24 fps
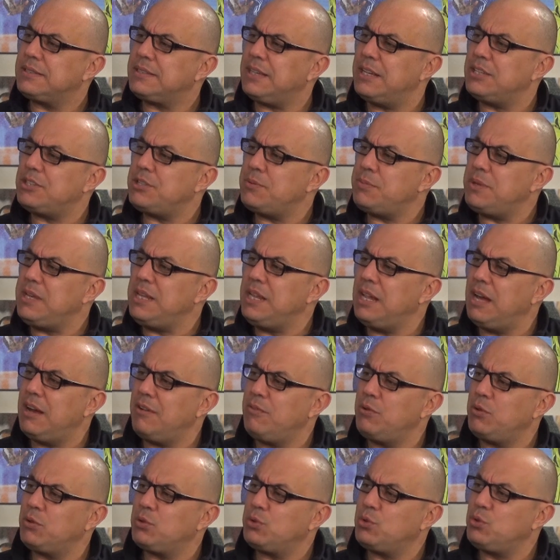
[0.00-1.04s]
Sadece bir
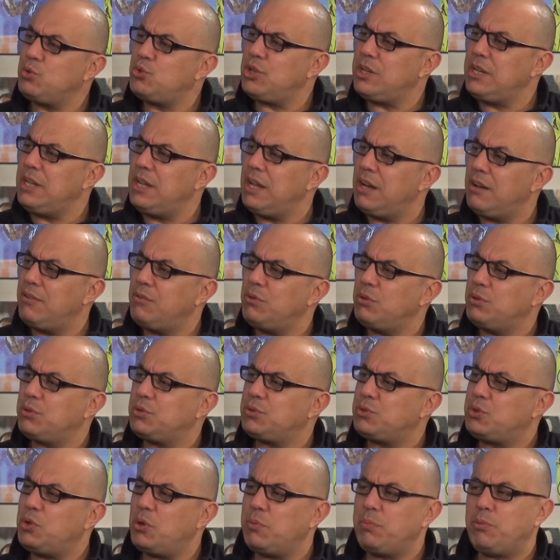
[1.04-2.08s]
ilave olur, güce ilave
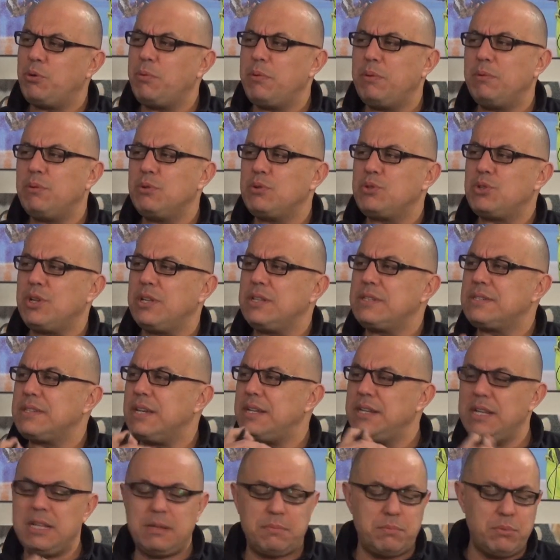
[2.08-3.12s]
olur. Çok problem olacağını
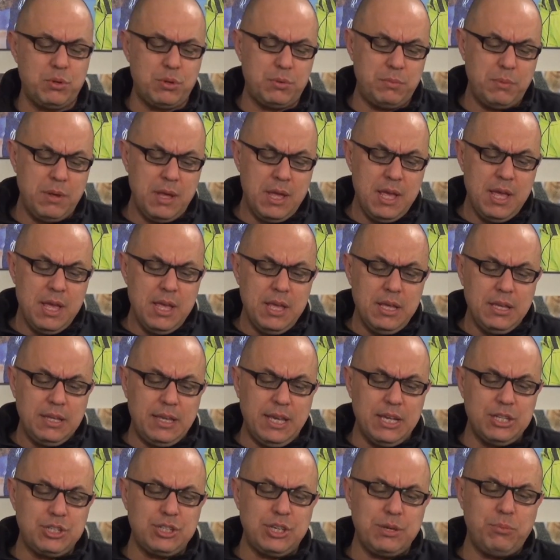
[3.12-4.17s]
zannetmiyorum.
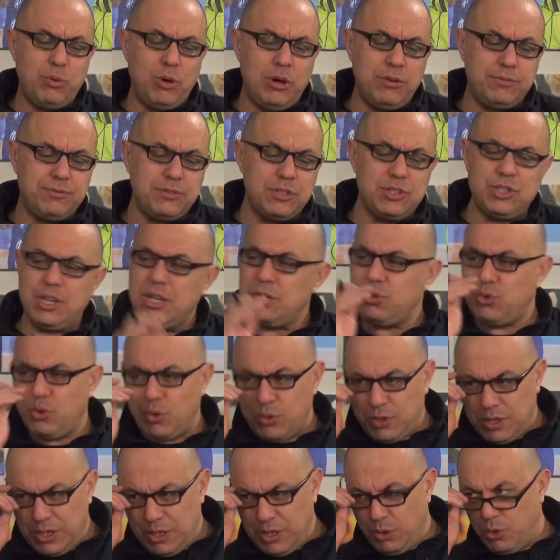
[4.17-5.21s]
Keşke bu hafta şey
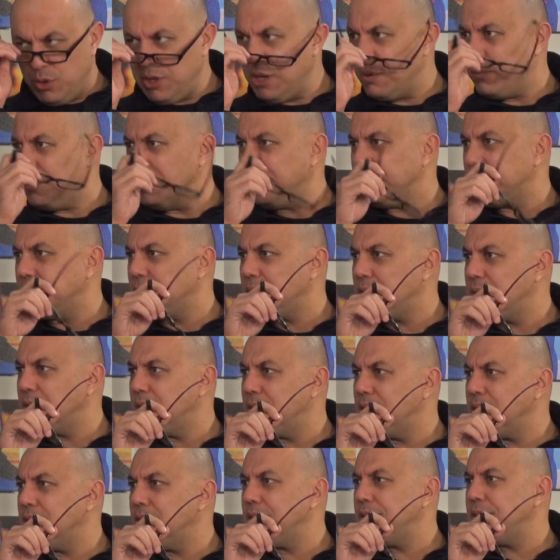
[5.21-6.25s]
çok iyi oynamadı.
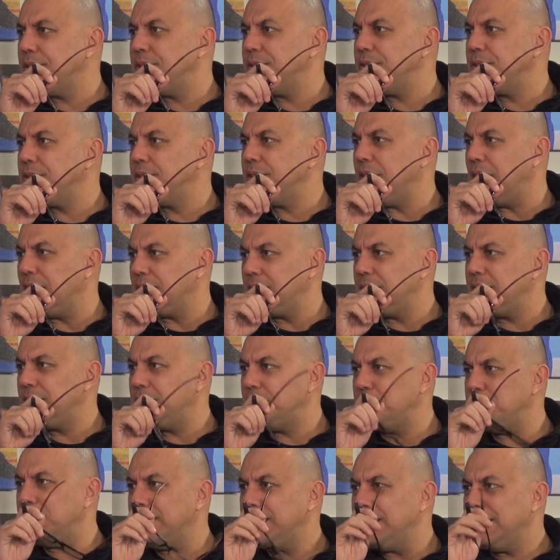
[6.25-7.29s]
E, Nanli
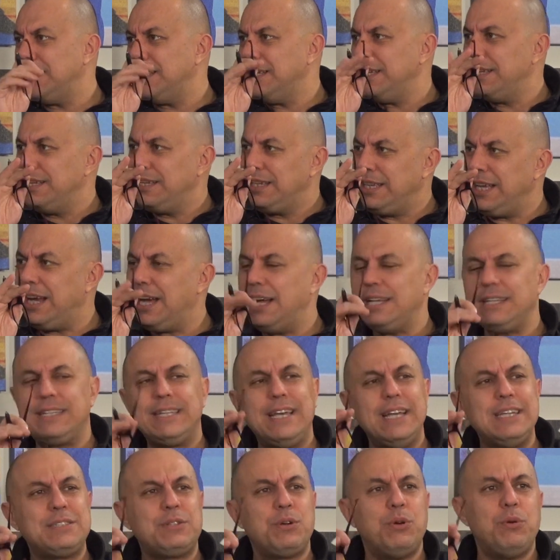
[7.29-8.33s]
değil mi? Evet. Yani
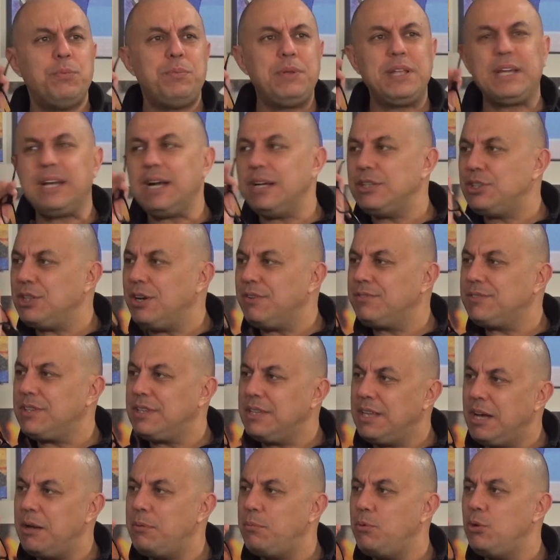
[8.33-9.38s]
keşke o birkaç
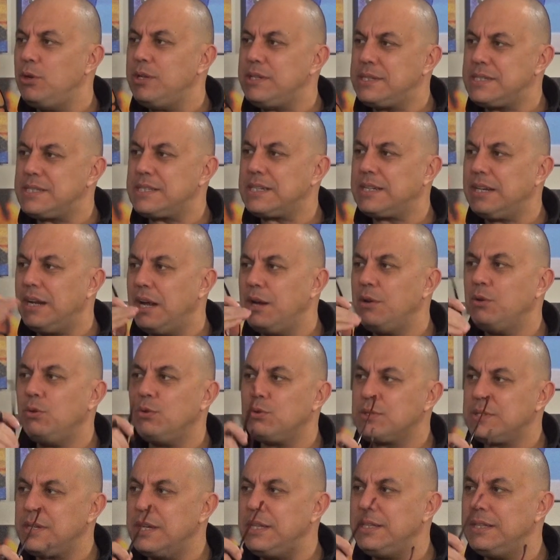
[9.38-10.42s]
hafta daha böyle istikrarlı
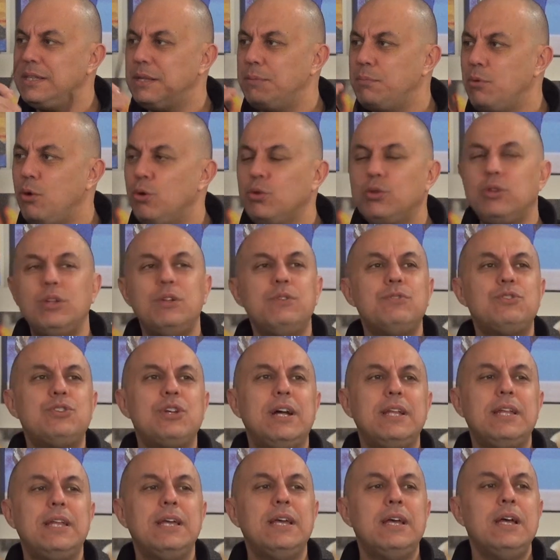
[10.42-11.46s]
olsaydı da Bogdanovic
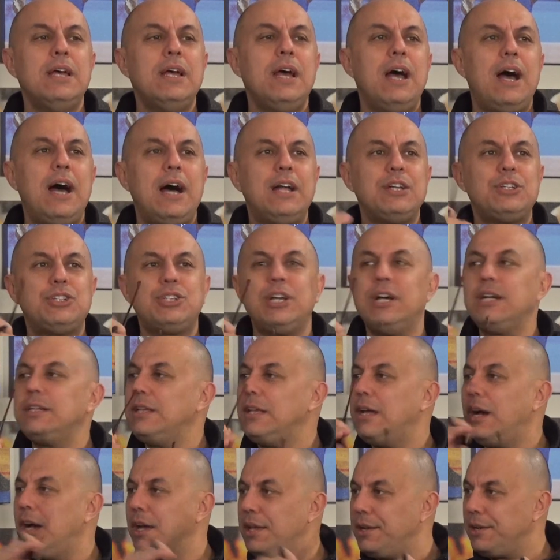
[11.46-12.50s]
hani her
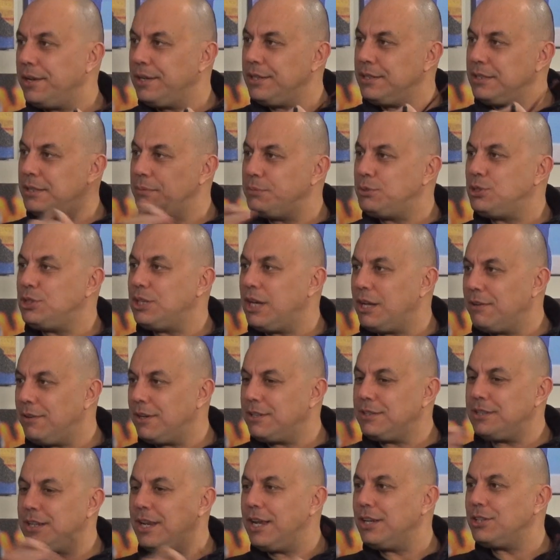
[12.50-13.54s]
şerden hayır hayırlı bir şer
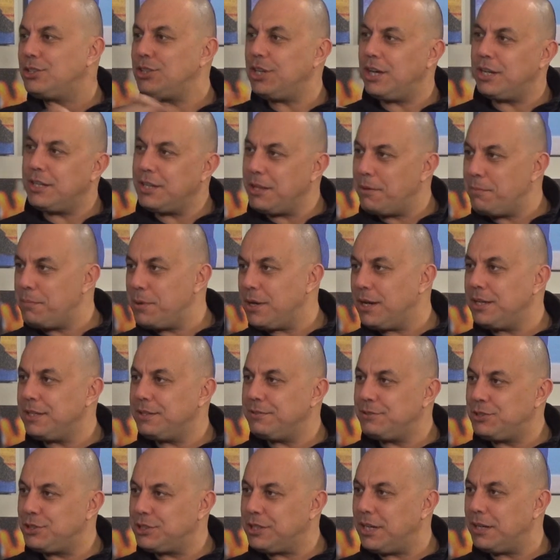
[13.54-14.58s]
vardır, her şerden bir
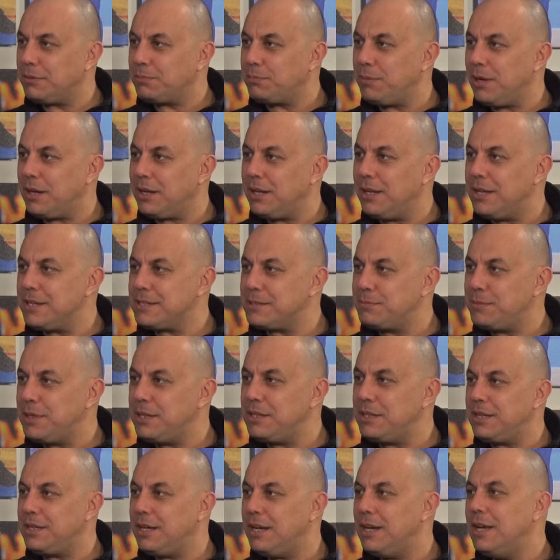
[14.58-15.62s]
hayır çıkartmak lazım
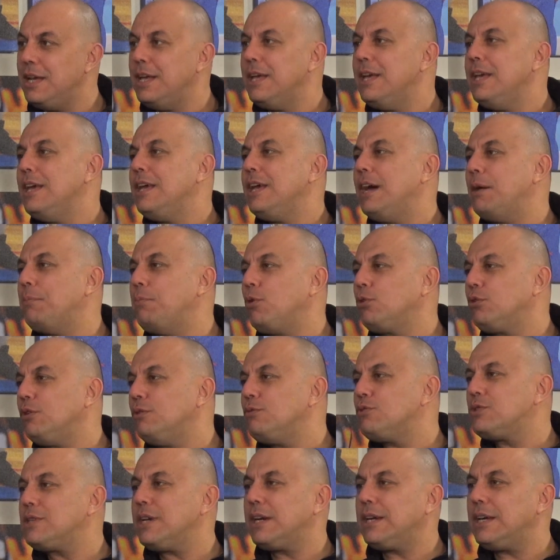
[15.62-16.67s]
ya. Yani
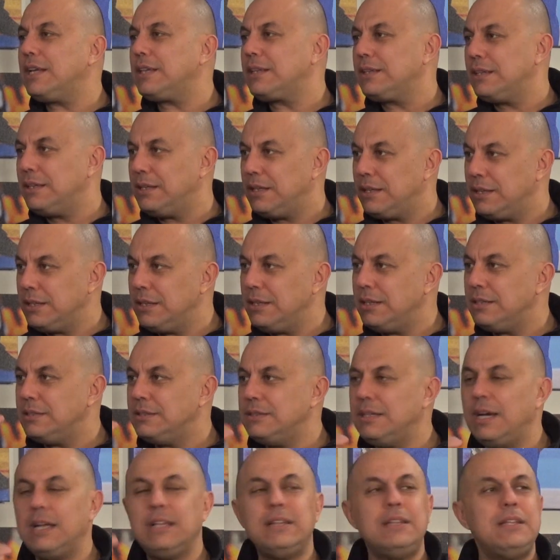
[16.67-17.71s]
Bogdanovic sakatlığında da
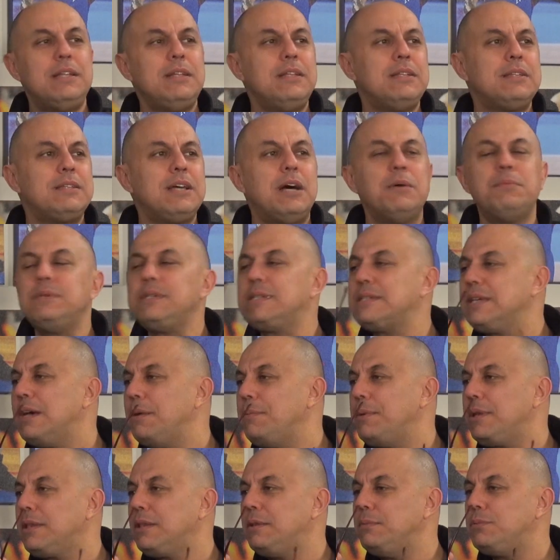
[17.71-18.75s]
Nandi tam
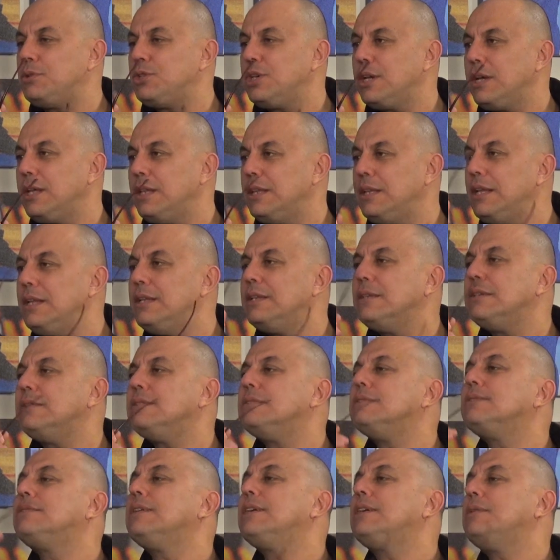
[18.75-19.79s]
isabetli bir şekilde
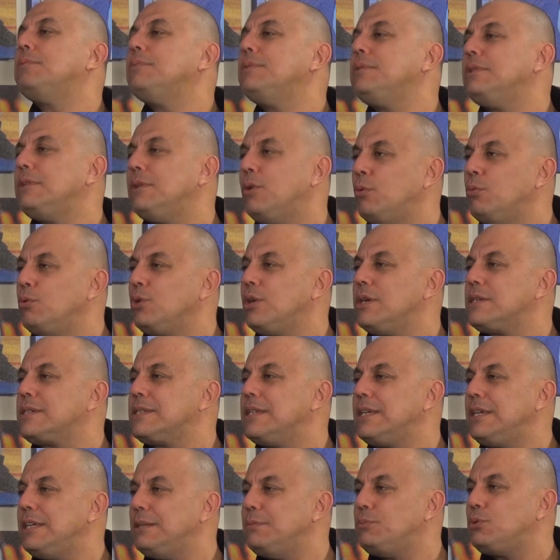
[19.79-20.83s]
takımın
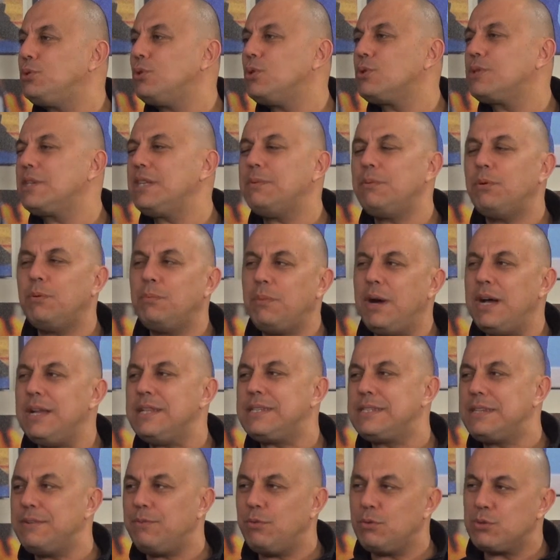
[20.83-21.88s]
omurgasına girmiş olsaydı ama
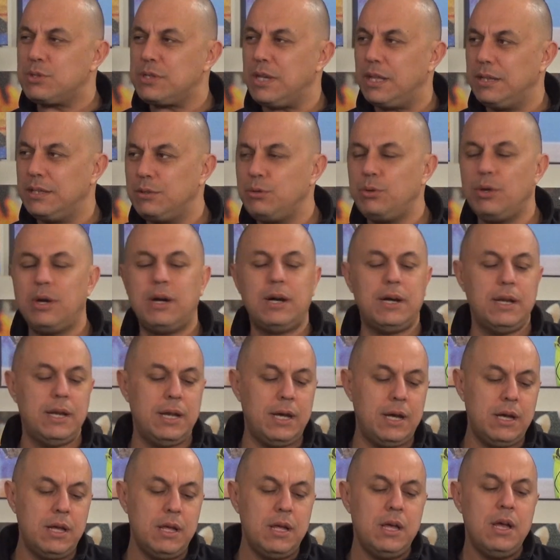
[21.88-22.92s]
maalesef o sallanıyor
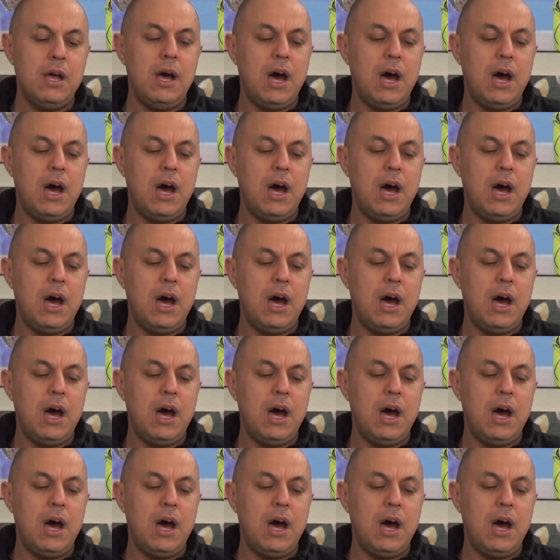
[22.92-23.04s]
hala.